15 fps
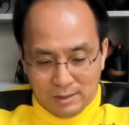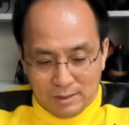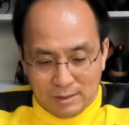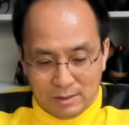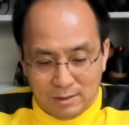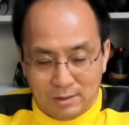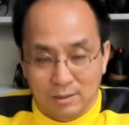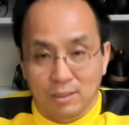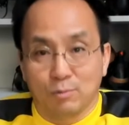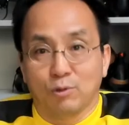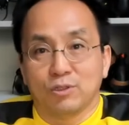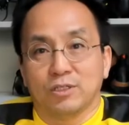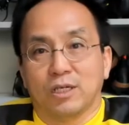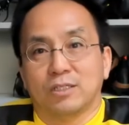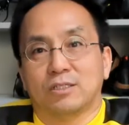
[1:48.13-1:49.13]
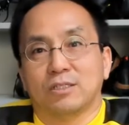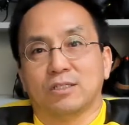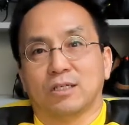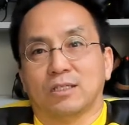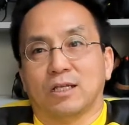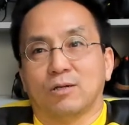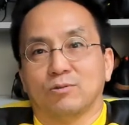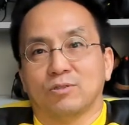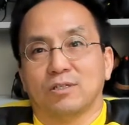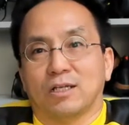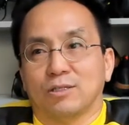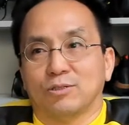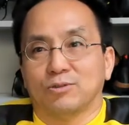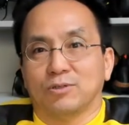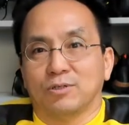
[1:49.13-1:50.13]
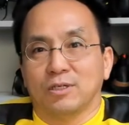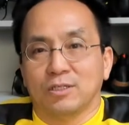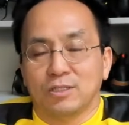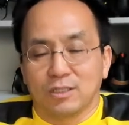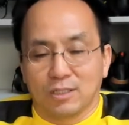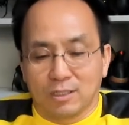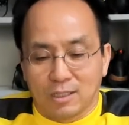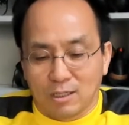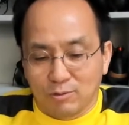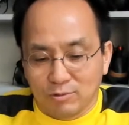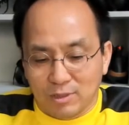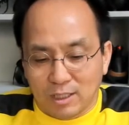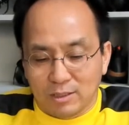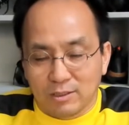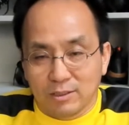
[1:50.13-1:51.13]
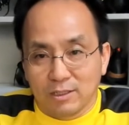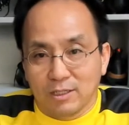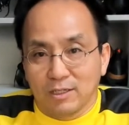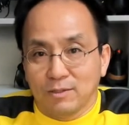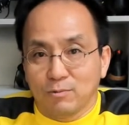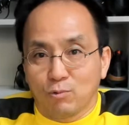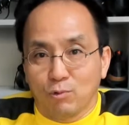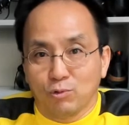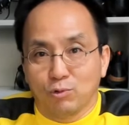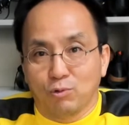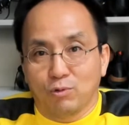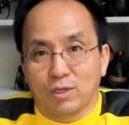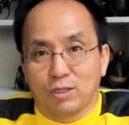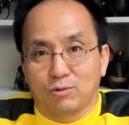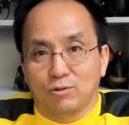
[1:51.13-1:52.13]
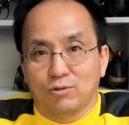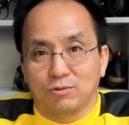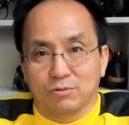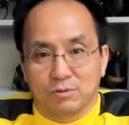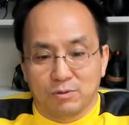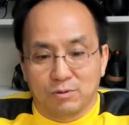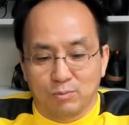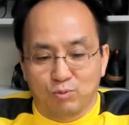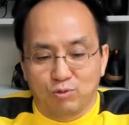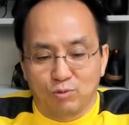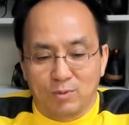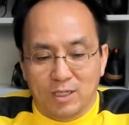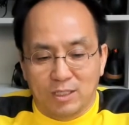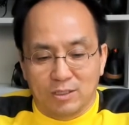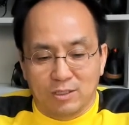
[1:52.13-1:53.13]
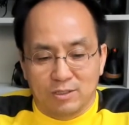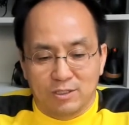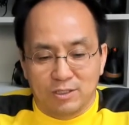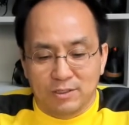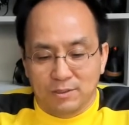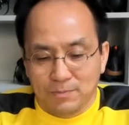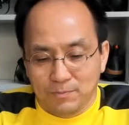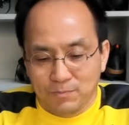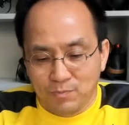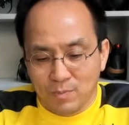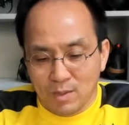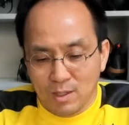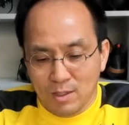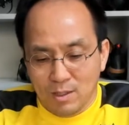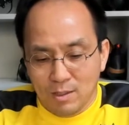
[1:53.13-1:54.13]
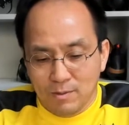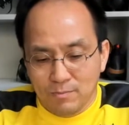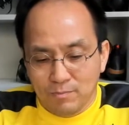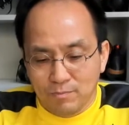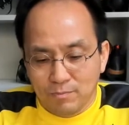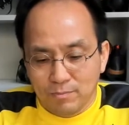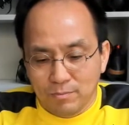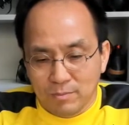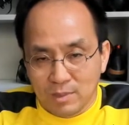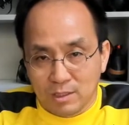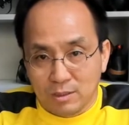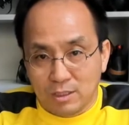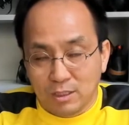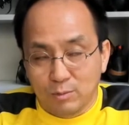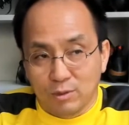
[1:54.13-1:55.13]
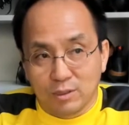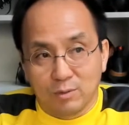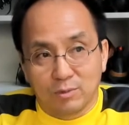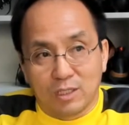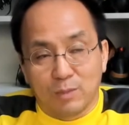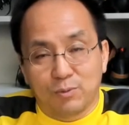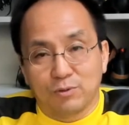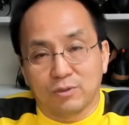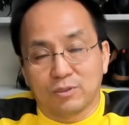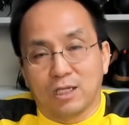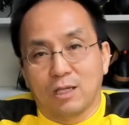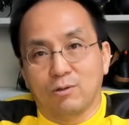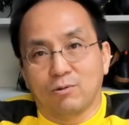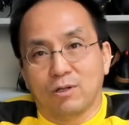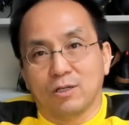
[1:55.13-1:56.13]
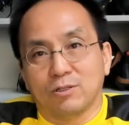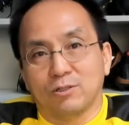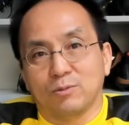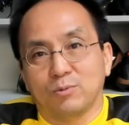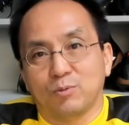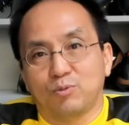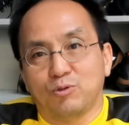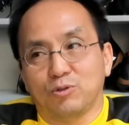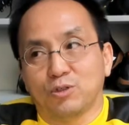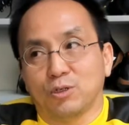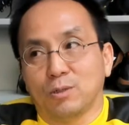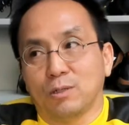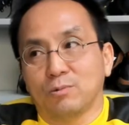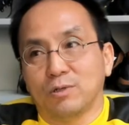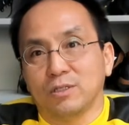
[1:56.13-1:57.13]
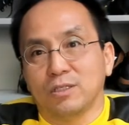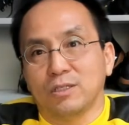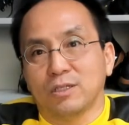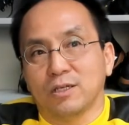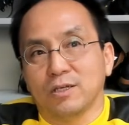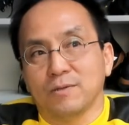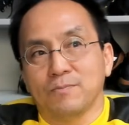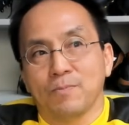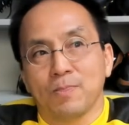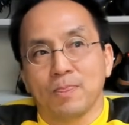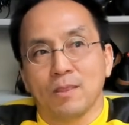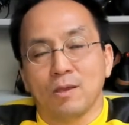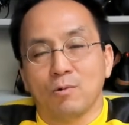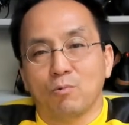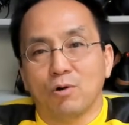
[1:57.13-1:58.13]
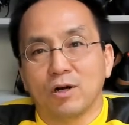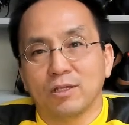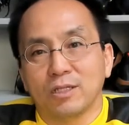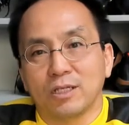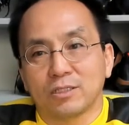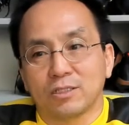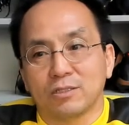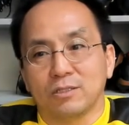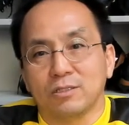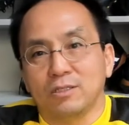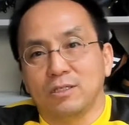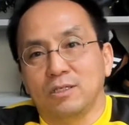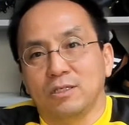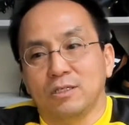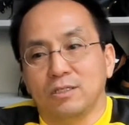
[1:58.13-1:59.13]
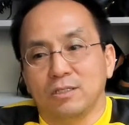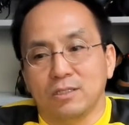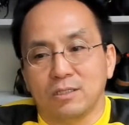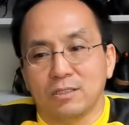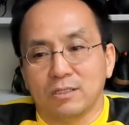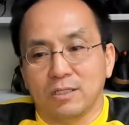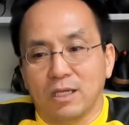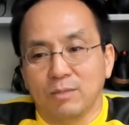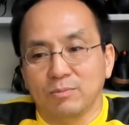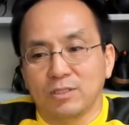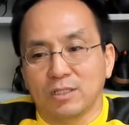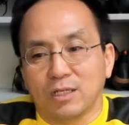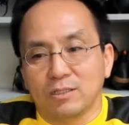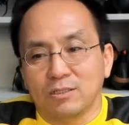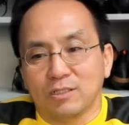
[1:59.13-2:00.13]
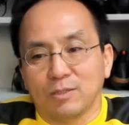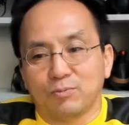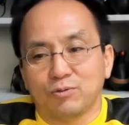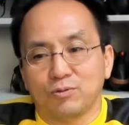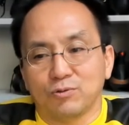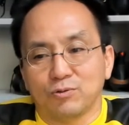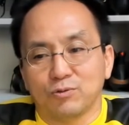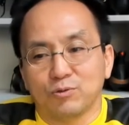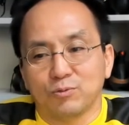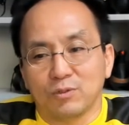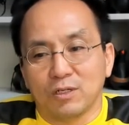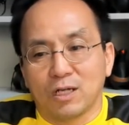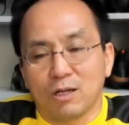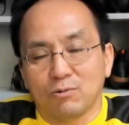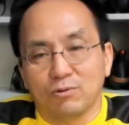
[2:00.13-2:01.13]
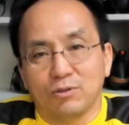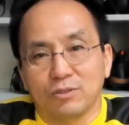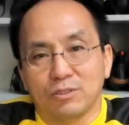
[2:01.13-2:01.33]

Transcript: 그 일본식 HG가 나오질 않죠. HG가 나오질 않는데 공교롭게도 그 푸마에서는 그 지금 현재 뭐 대표적 사일로라 그러면 퓨처와 원인데 원에서는 이 그 MG라는 제품을 갖고 있는